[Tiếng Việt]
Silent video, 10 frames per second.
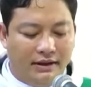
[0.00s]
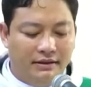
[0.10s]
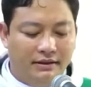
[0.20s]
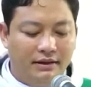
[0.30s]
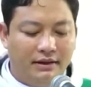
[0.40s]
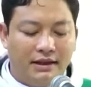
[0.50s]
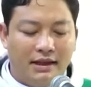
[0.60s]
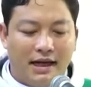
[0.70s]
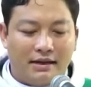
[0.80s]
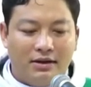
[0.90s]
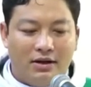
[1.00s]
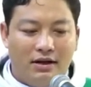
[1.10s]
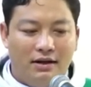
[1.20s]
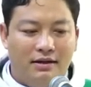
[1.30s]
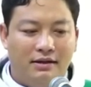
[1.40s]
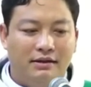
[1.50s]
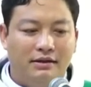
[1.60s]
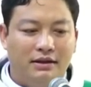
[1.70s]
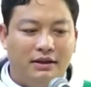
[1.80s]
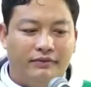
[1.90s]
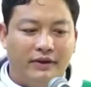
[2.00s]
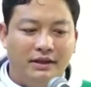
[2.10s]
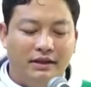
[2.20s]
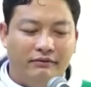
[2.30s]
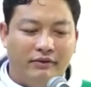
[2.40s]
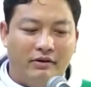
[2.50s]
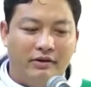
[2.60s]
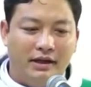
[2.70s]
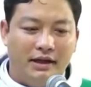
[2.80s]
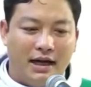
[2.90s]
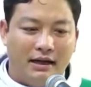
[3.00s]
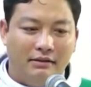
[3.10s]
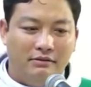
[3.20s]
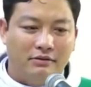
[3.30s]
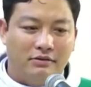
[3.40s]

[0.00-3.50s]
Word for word: những người thợ gặt đó là những người phải nhìn vào hình ảnh